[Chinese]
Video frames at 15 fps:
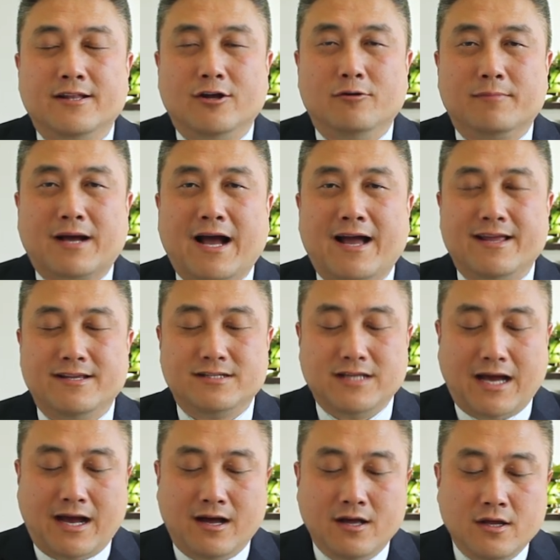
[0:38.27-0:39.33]
那我们看一
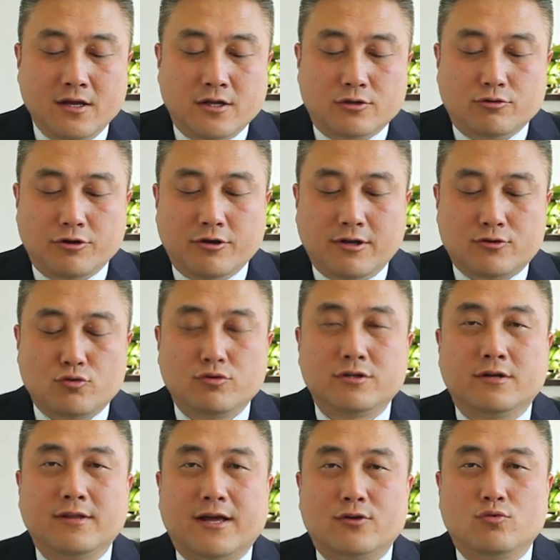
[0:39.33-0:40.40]
下，对于出
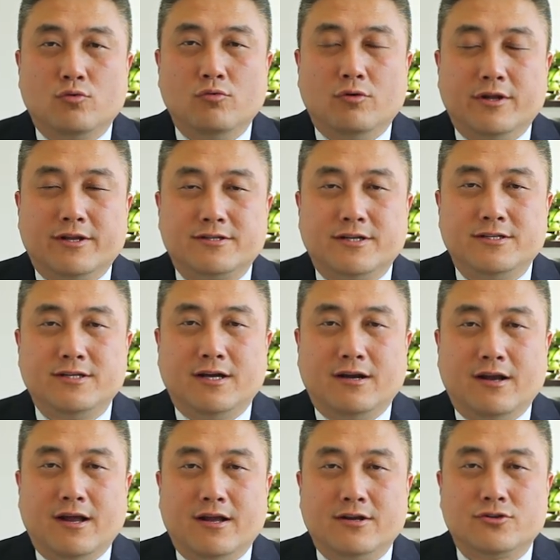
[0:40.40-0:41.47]
生在中国的申
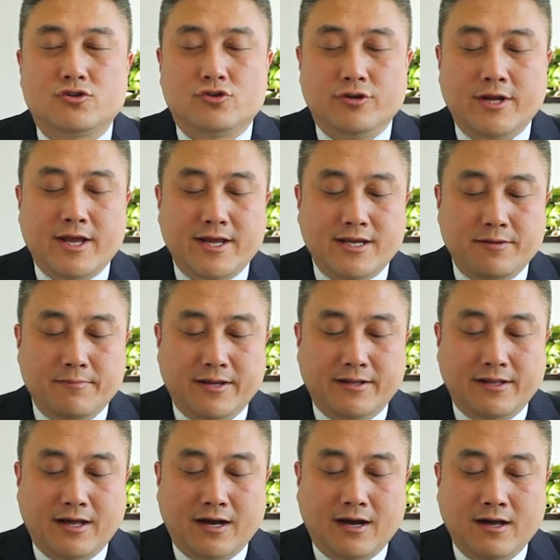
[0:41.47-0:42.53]
请人，职业移
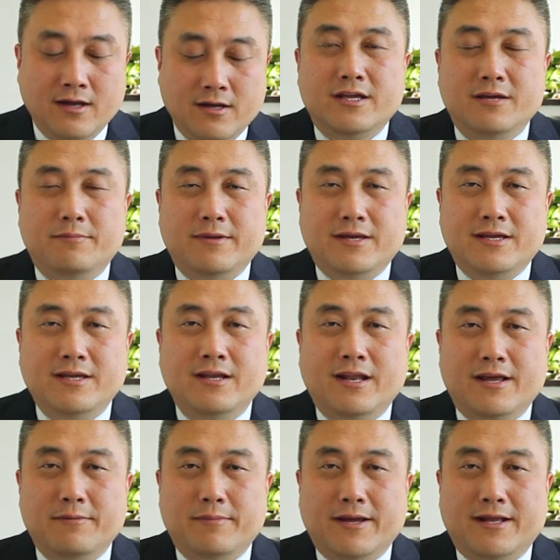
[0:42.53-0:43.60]
民呢 ，E B 一
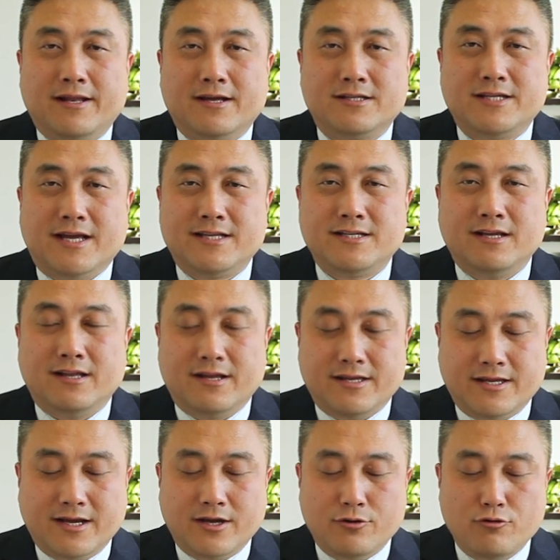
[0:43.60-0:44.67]
类别呢前进了
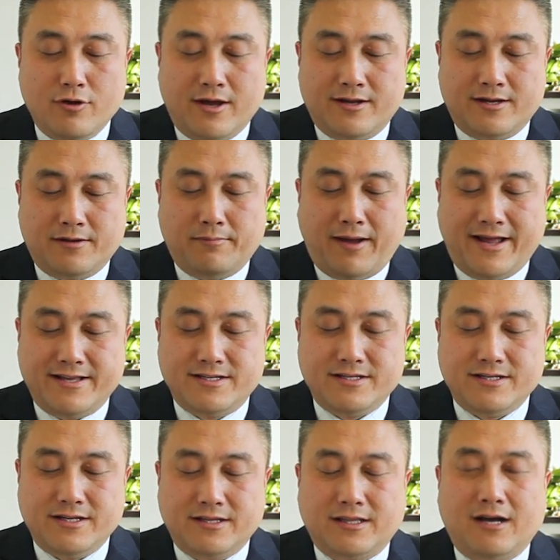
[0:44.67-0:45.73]
一个月，这个排
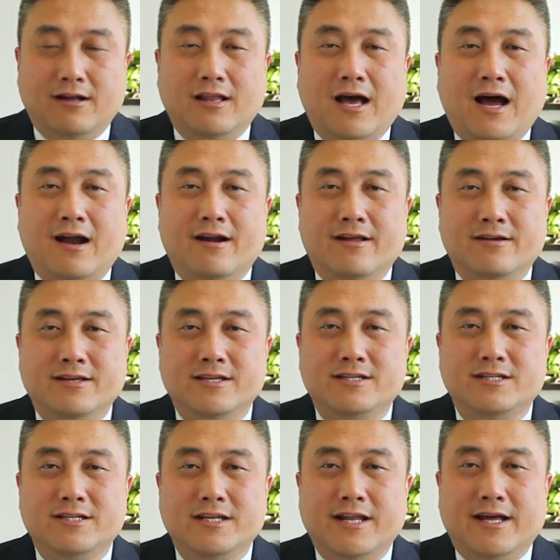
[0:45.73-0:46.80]
期到了二零一
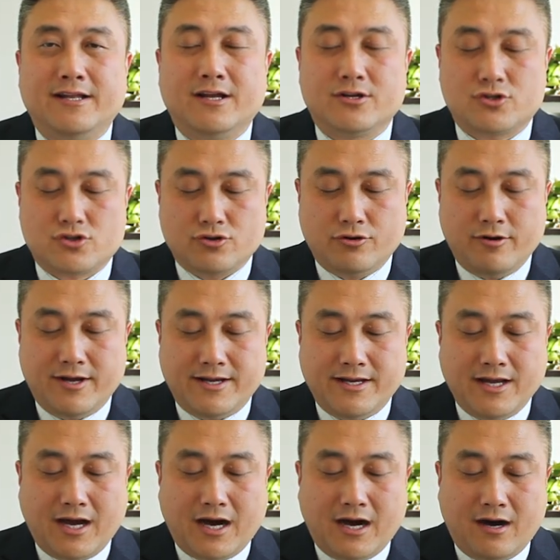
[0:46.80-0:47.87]
七年的十月
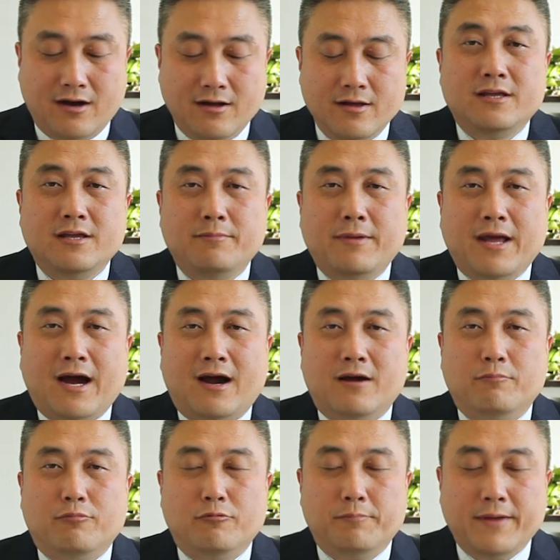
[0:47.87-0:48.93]
一号。E B
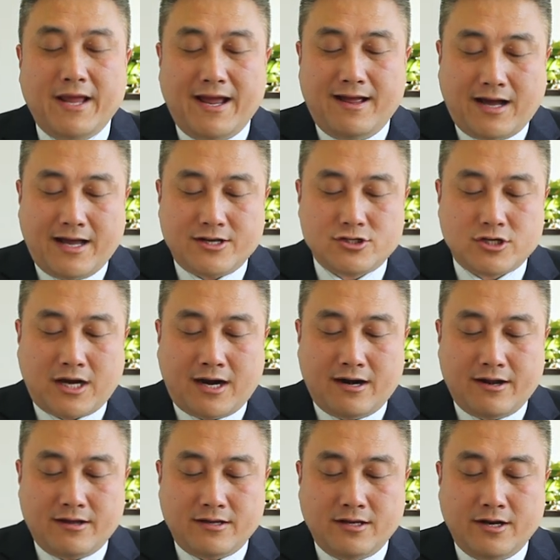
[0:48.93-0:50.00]
二 不变，还是
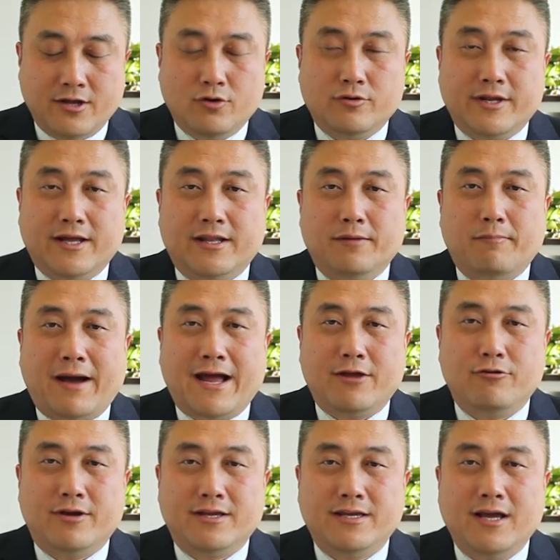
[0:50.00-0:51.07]
二零一六年的八
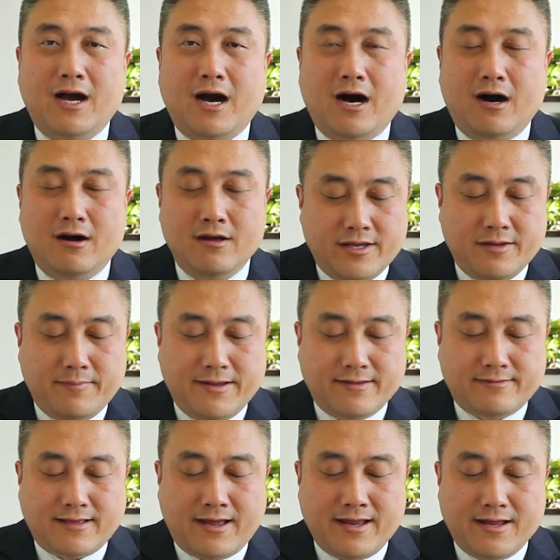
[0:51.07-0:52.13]
月一号。E B
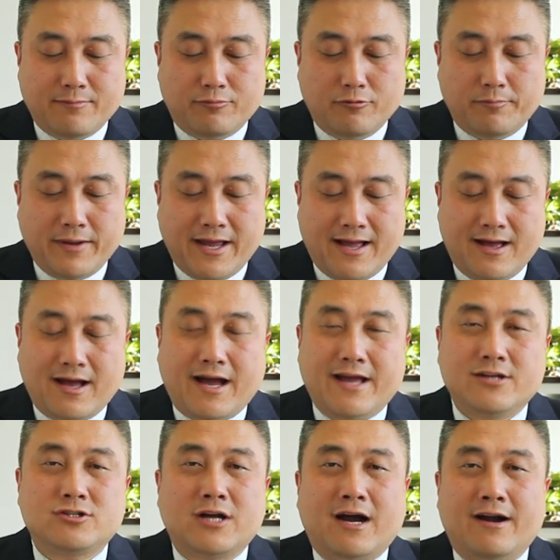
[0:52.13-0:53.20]
三 也不变，
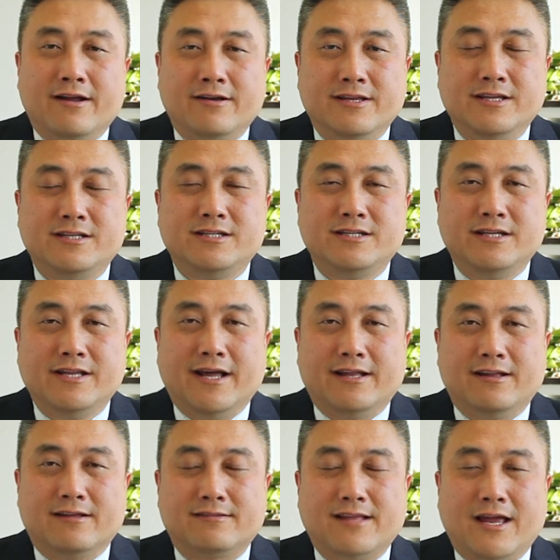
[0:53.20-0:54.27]
还是二零一七
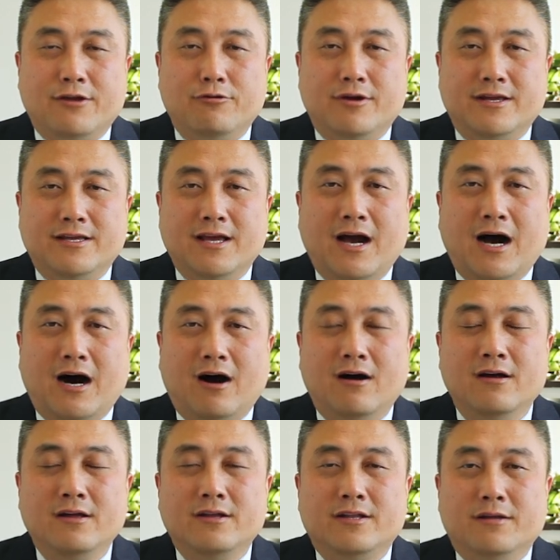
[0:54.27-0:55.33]
年的三月一
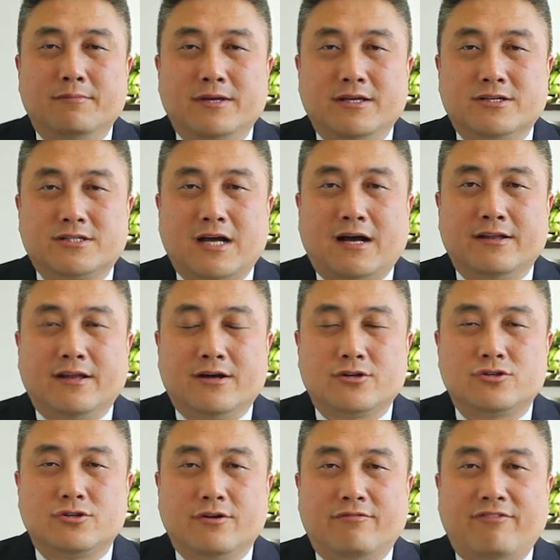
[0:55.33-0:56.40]
号。 那么以上呢
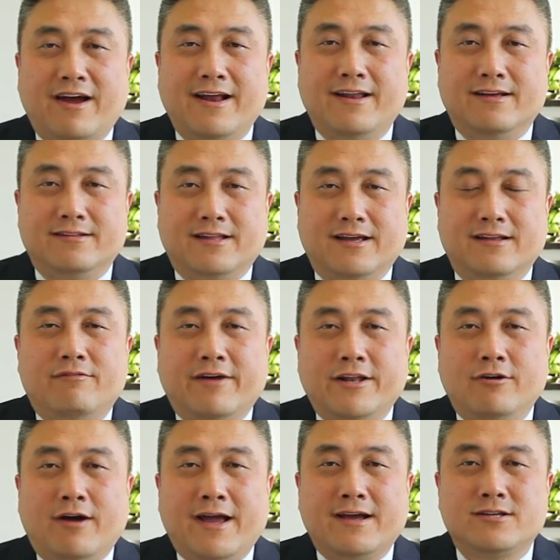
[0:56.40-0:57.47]
是 filing
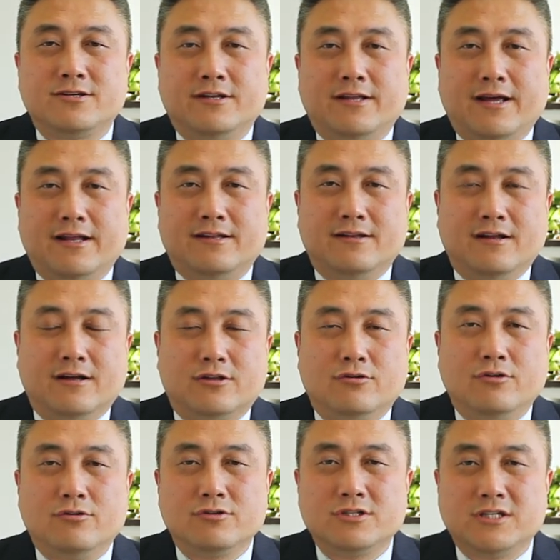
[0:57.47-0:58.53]
date、final action date 呢
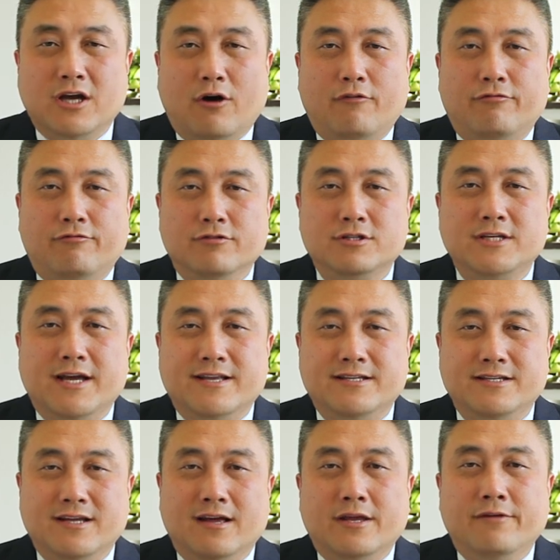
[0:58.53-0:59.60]
都有小幅前
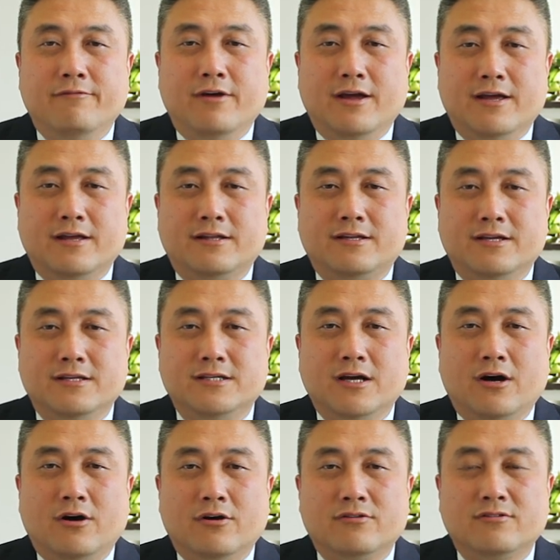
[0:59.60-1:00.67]
进，因为提
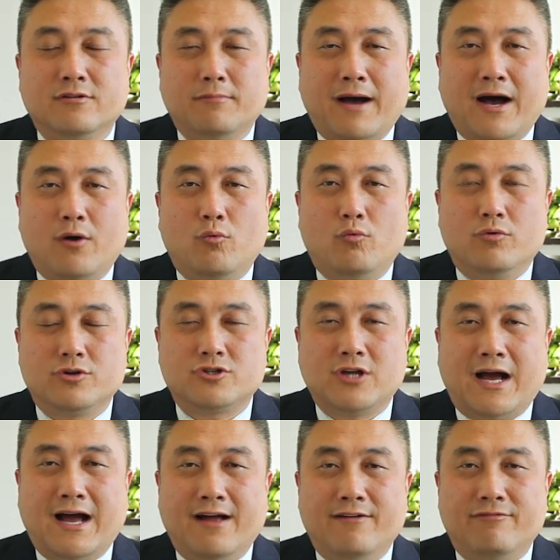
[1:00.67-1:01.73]
交四八五是
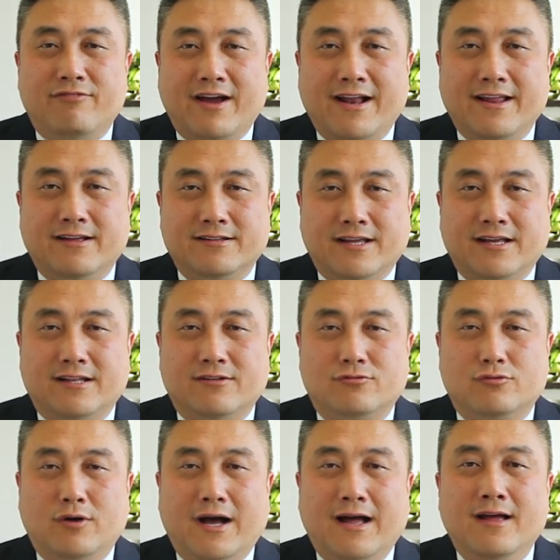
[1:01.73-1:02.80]
按 filing date
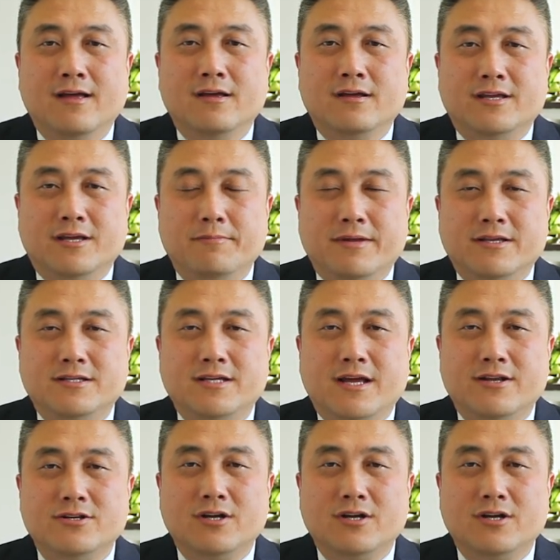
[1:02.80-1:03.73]
算，移民签